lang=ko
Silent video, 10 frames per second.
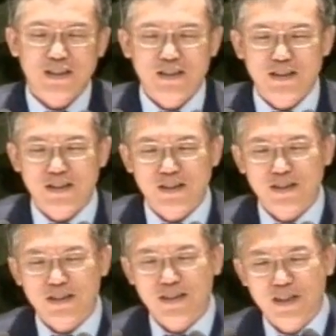
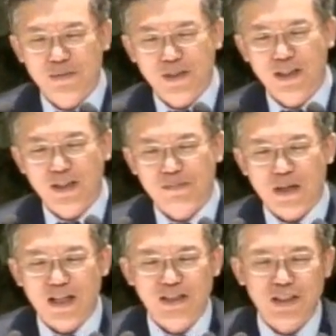그 지난번에
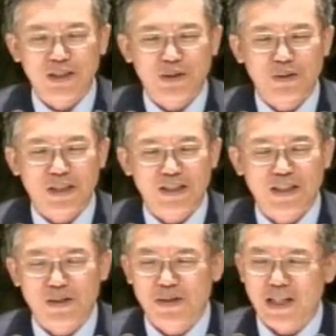방제 활동을
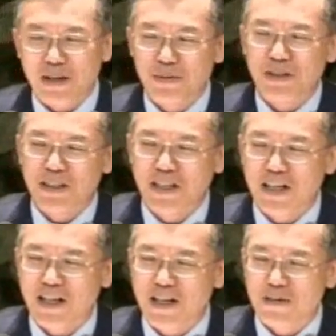하느라고
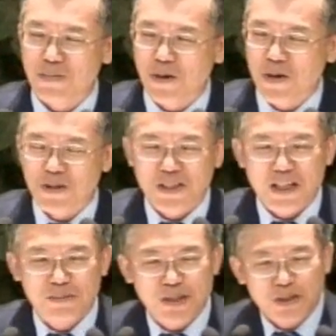가보니까 뭐
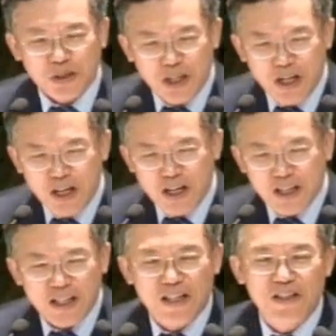사람들이 쫙
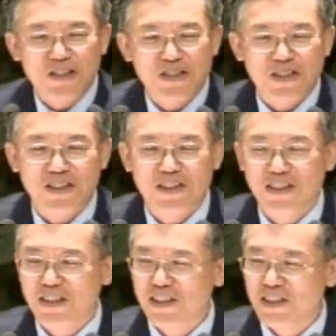깔려 있어요.
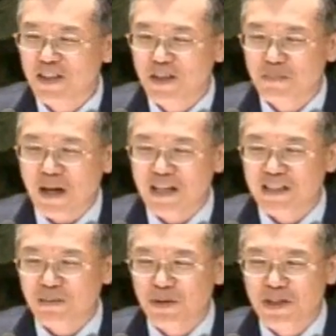그
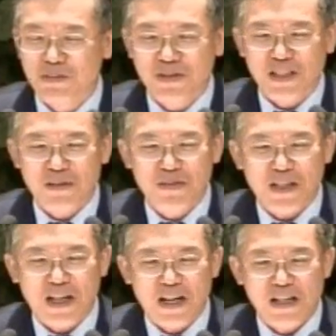방제복을 입은 사람들
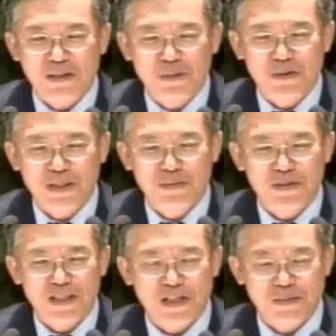하얀 옷을
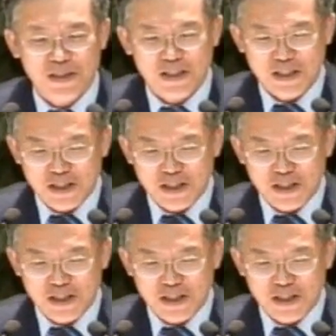입은 사람이